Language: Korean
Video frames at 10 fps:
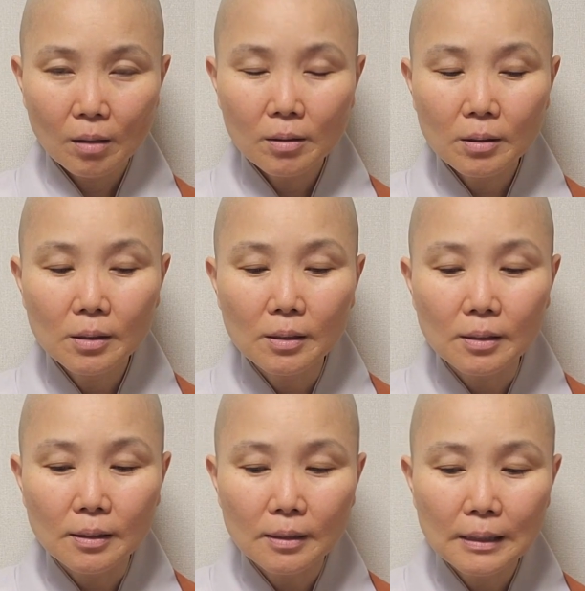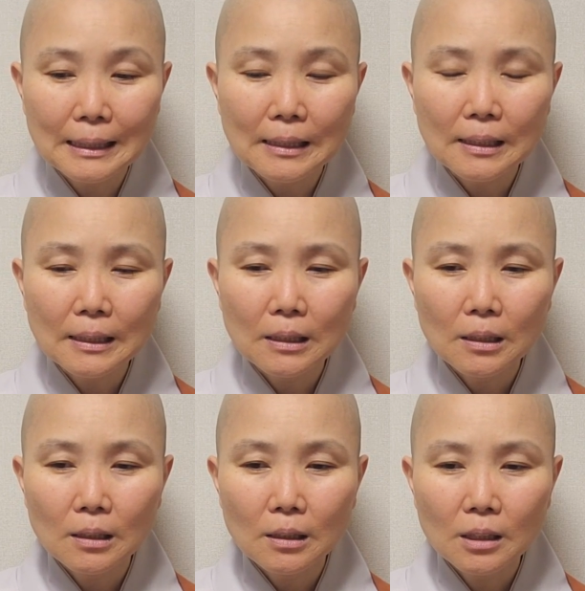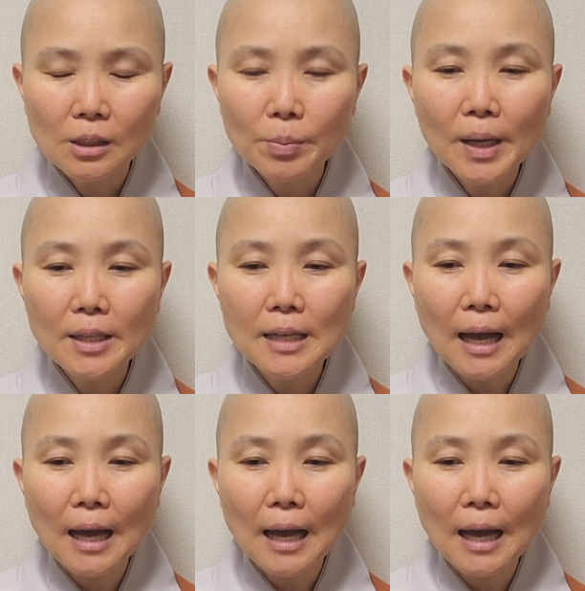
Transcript: 그, 시비하지